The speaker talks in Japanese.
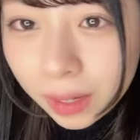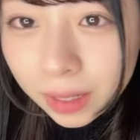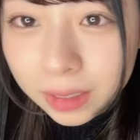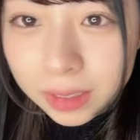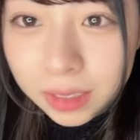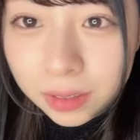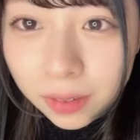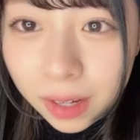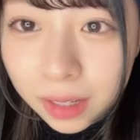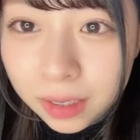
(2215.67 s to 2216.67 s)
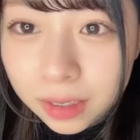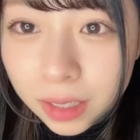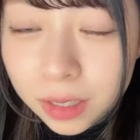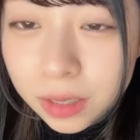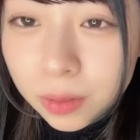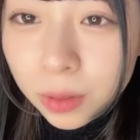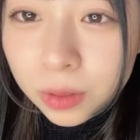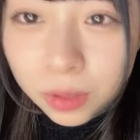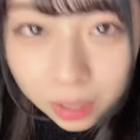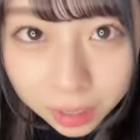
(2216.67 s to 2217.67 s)
う8位は
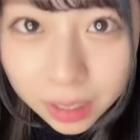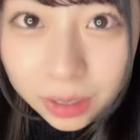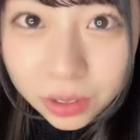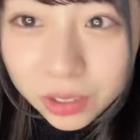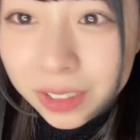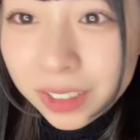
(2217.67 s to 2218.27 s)
テニスボールありがと